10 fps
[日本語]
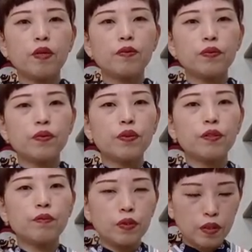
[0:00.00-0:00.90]
が太い
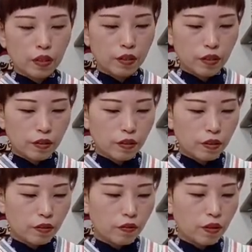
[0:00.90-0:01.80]
紐使ってる
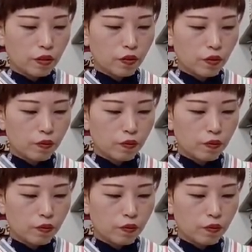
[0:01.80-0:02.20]
方はそ